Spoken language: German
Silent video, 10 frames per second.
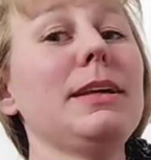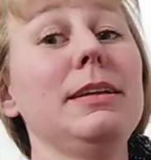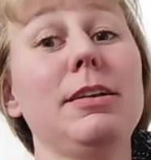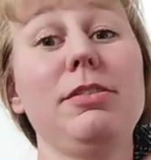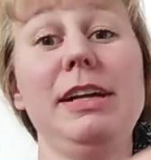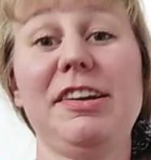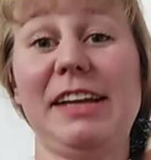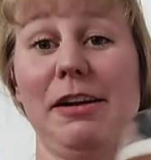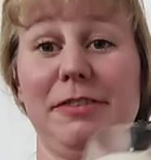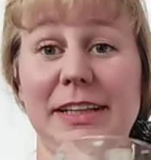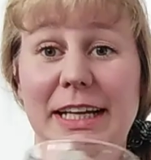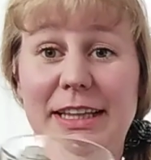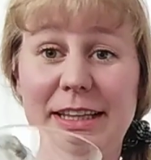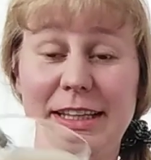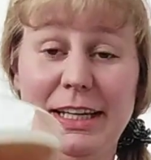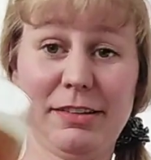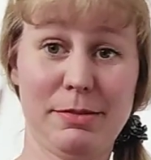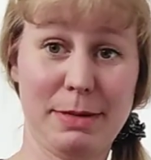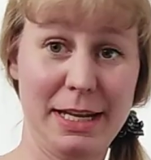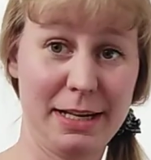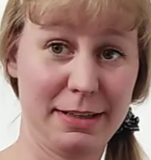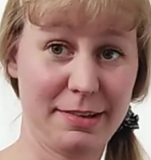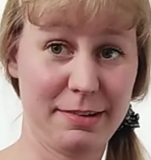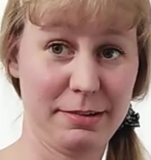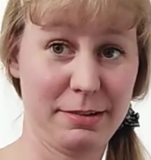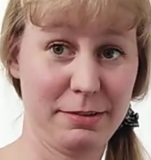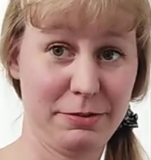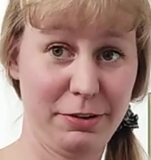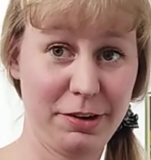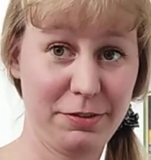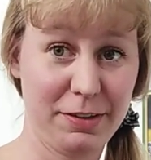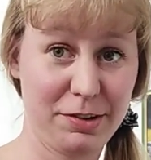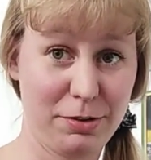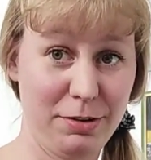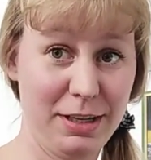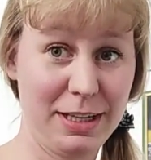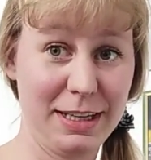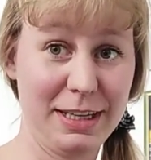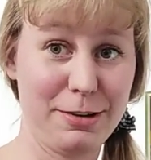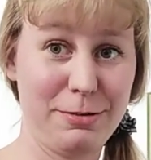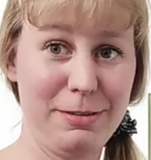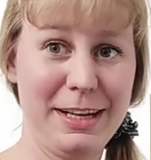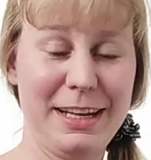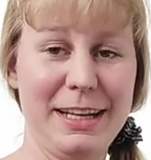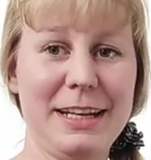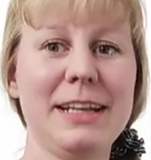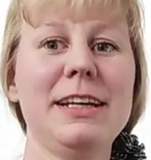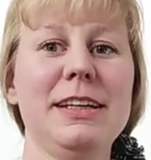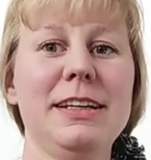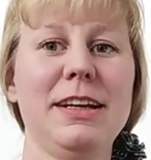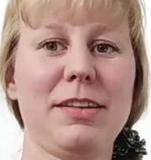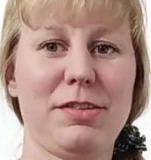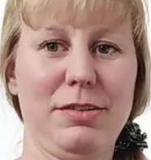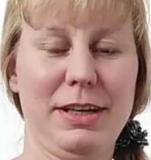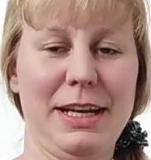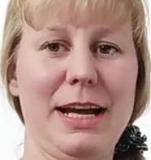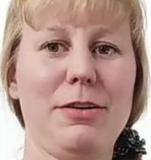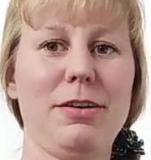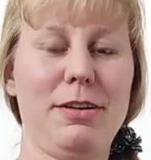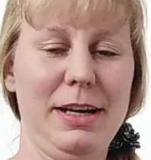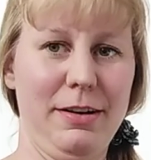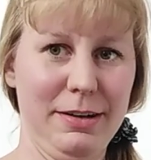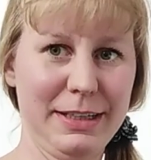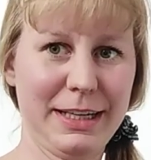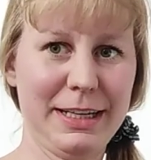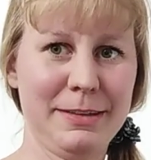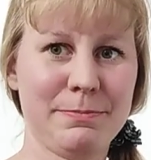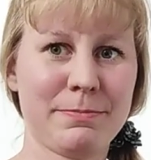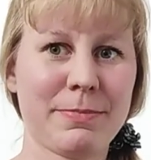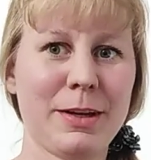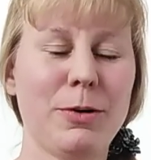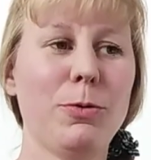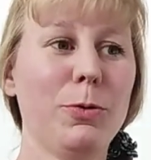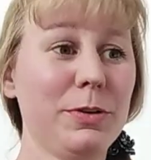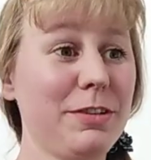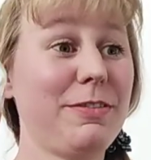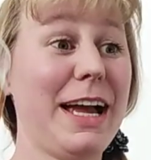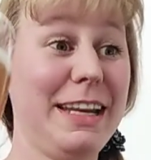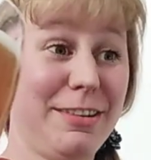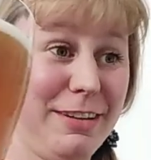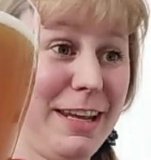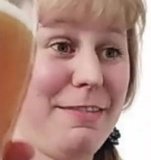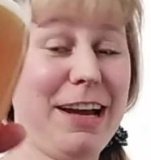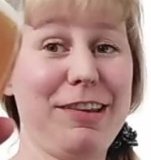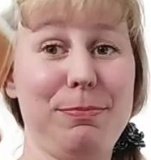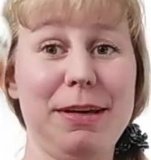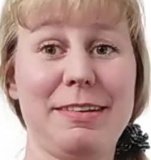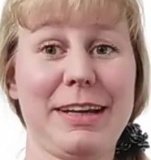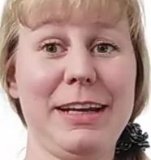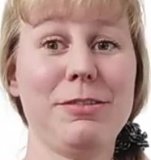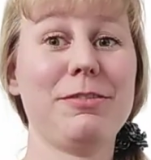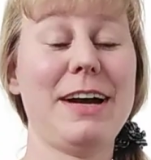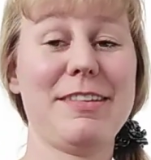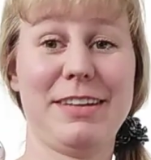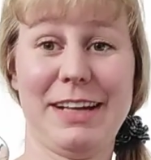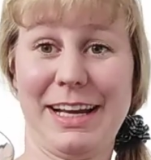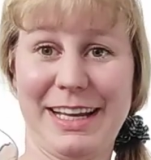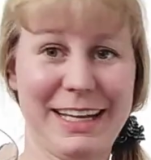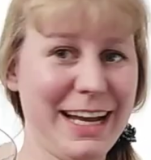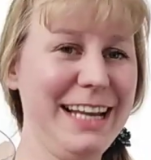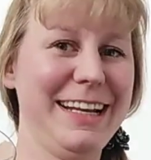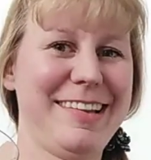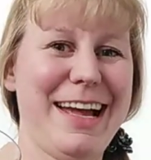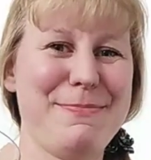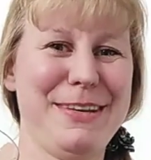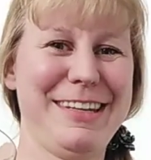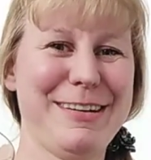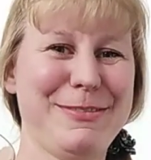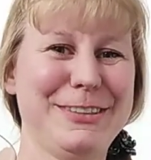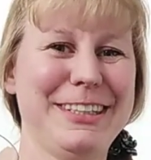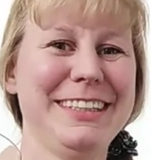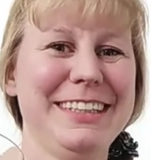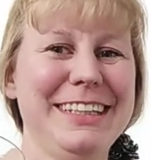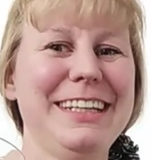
Natürlich stellvertretend nicht nur meine ganzen Volksfestköniginnen, Kolleginnen, sondern auch alle anderen. Und weil ich natürlich ein Weißbier trinke und weil es halt eine geile Zeit mit dir war,